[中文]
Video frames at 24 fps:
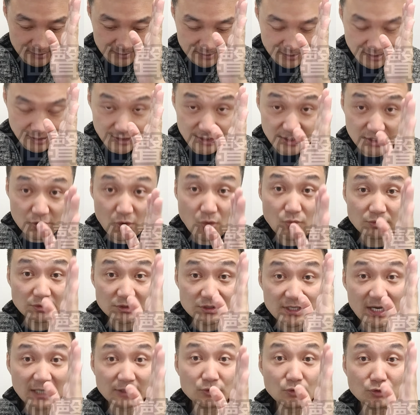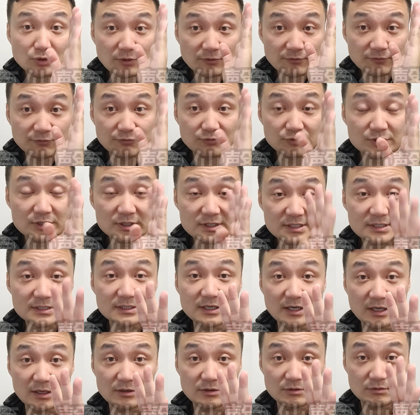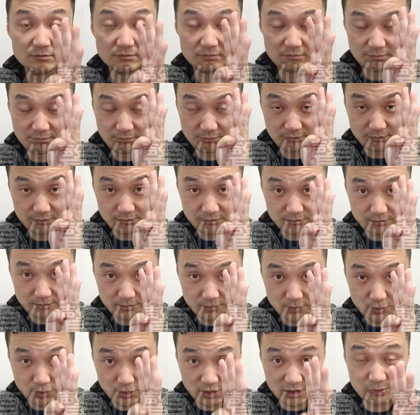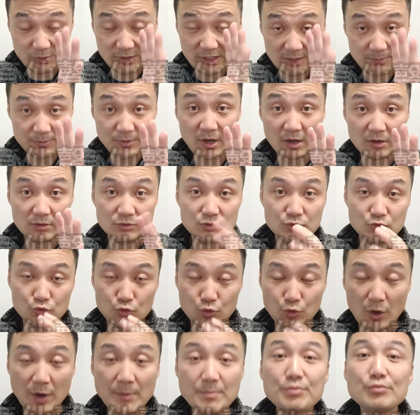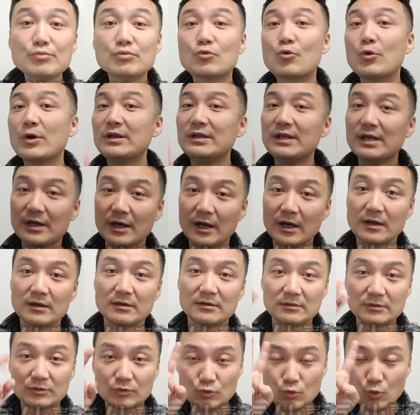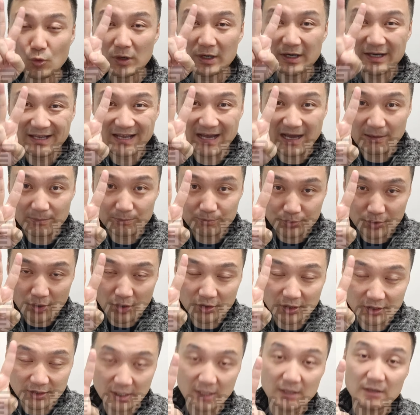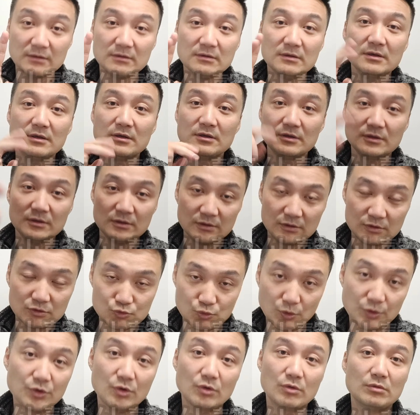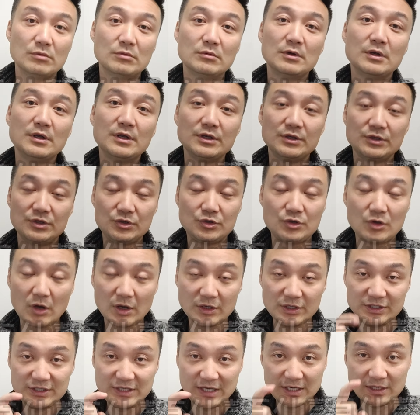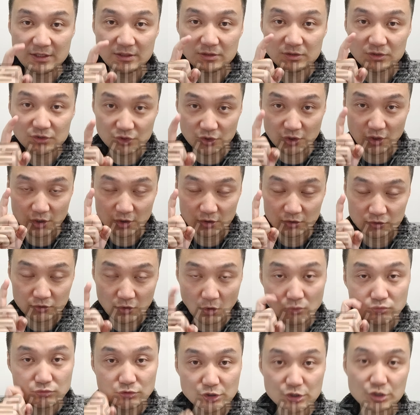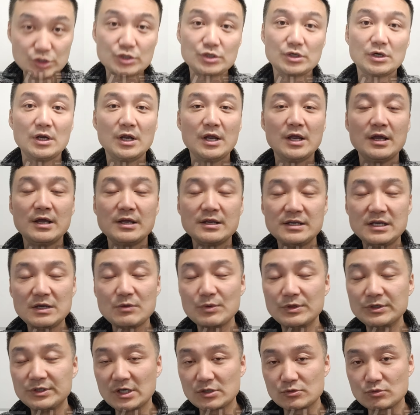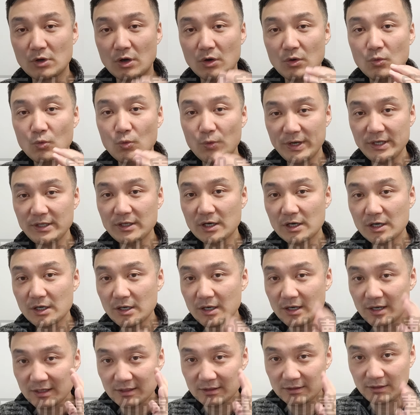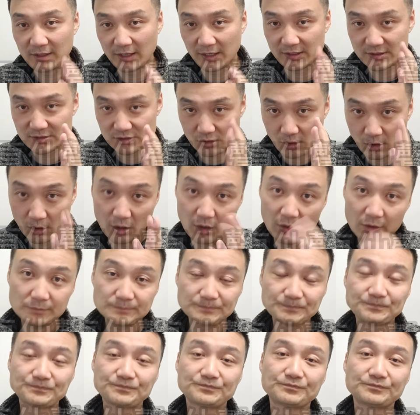这一共加州这54个席位的票全部归那个多两票的人所有，这就叫赢者通吃，英文叫做 winner takes all，